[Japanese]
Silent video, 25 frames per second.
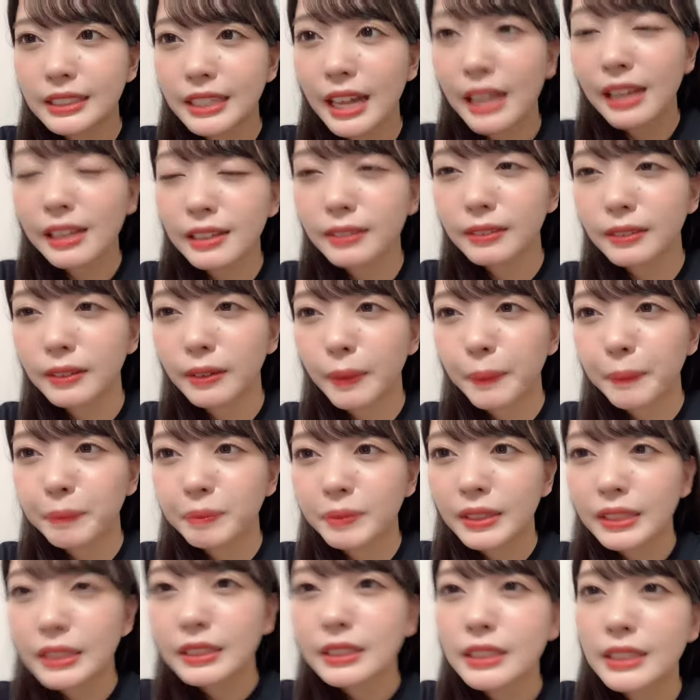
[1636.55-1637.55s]
さん
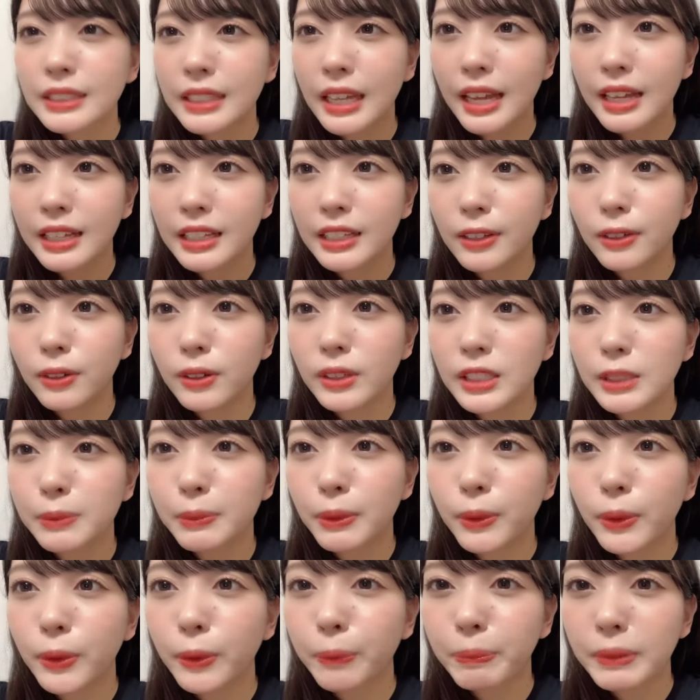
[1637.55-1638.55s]
3位広
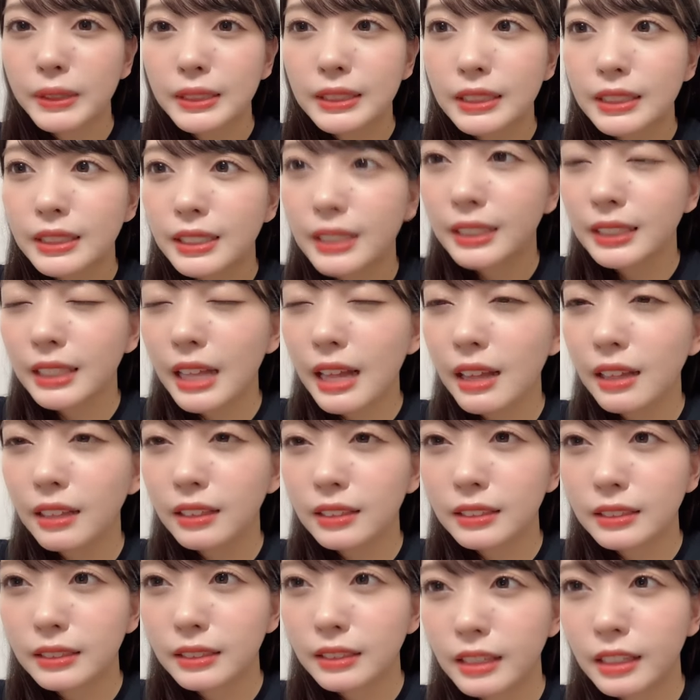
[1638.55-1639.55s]
島コパスリさ
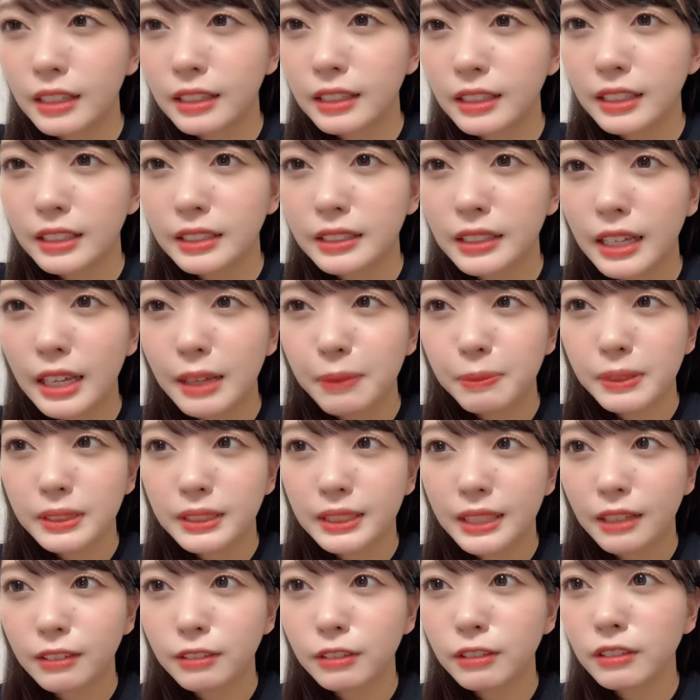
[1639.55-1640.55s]
ん2位エビ
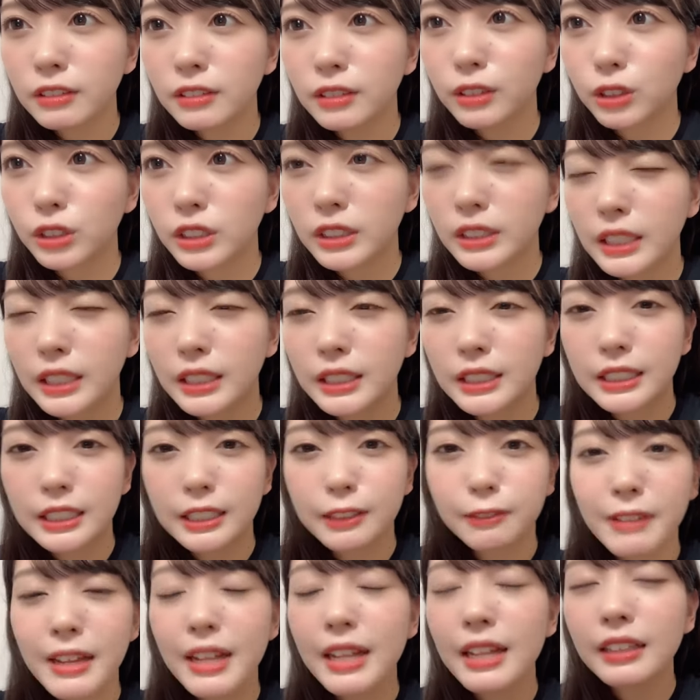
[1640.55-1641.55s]
さんそして1
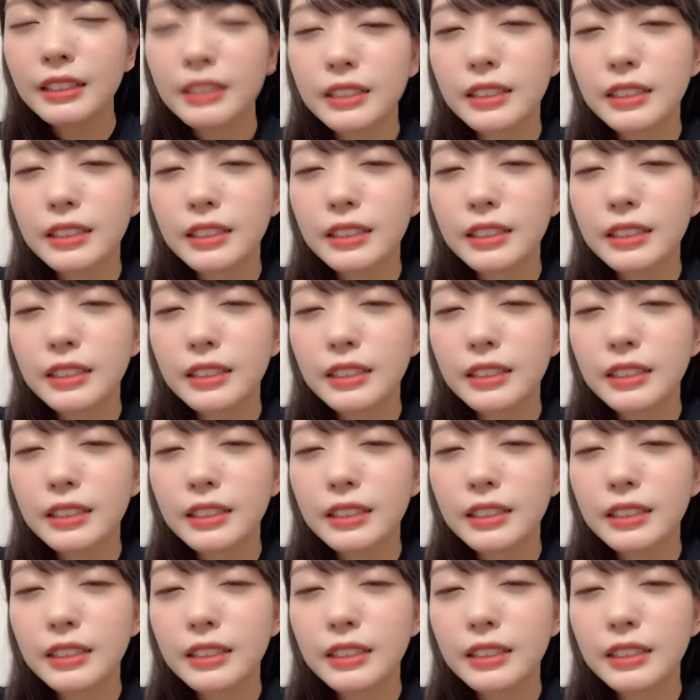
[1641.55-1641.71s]
位は